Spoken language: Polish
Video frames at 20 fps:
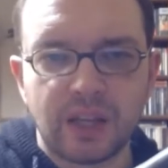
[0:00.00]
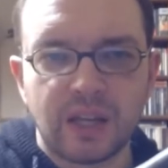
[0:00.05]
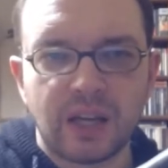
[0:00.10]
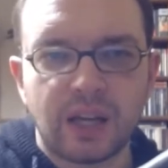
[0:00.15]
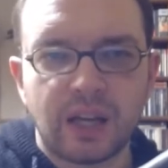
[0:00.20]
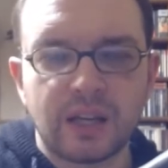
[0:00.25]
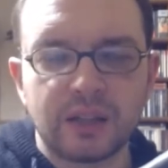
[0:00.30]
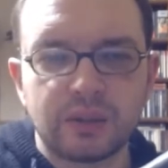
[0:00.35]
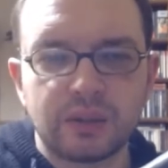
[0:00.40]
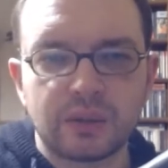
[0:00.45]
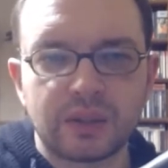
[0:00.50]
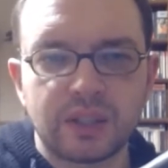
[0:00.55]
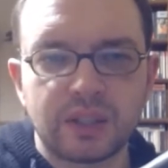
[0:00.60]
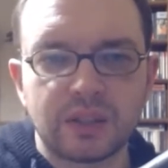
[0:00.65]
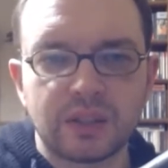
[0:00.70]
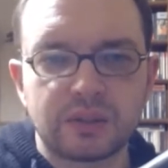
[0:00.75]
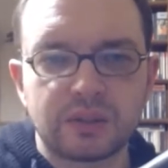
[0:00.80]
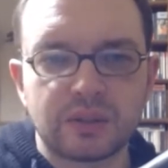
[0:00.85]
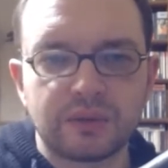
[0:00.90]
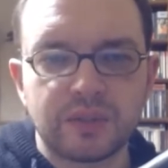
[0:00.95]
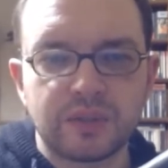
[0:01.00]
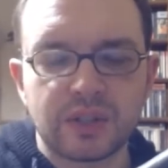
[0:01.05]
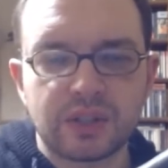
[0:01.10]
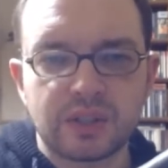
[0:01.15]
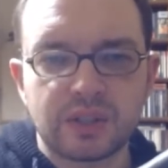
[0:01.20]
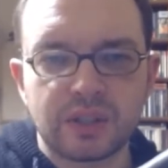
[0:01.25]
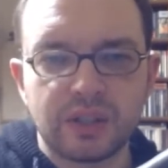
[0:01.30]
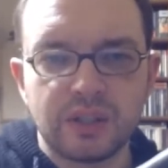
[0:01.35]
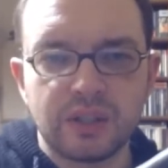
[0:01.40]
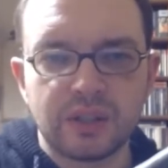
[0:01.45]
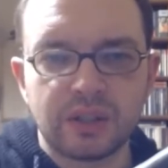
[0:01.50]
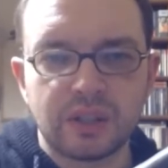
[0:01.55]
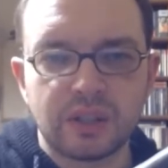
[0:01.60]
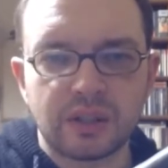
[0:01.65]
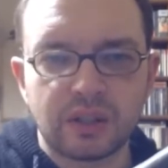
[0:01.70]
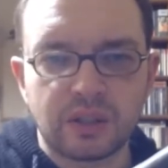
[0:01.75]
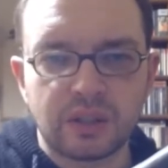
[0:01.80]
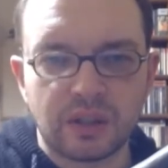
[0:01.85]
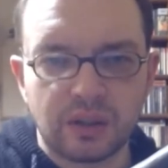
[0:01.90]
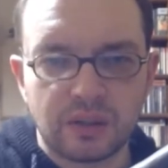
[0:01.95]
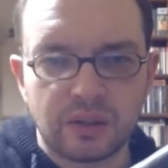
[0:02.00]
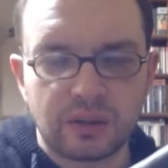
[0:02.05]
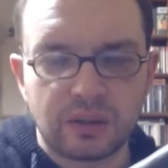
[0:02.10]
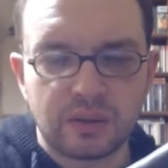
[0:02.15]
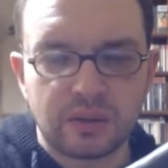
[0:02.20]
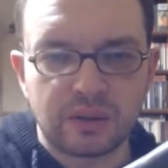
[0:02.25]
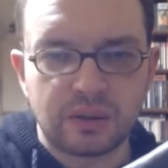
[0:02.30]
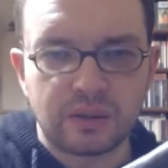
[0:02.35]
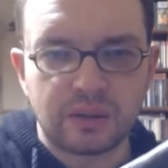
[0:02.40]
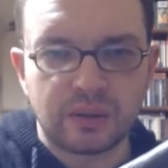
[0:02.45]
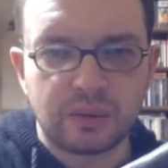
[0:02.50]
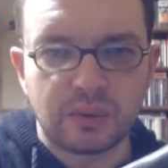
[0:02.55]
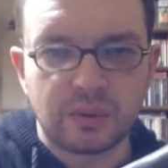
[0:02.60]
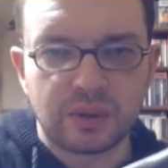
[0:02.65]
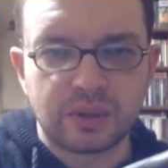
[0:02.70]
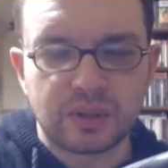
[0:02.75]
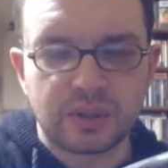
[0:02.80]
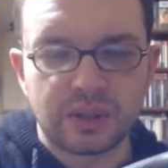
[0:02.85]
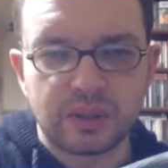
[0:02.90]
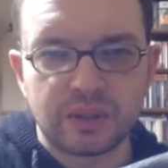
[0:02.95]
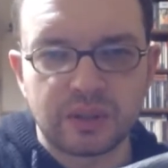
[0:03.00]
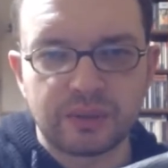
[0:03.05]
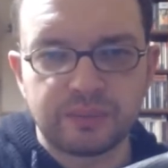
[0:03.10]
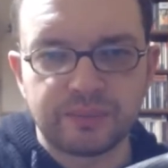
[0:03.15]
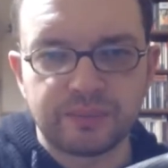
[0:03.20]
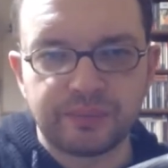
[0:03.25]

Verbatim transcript: ale do tego są jeszcze inne takie głosy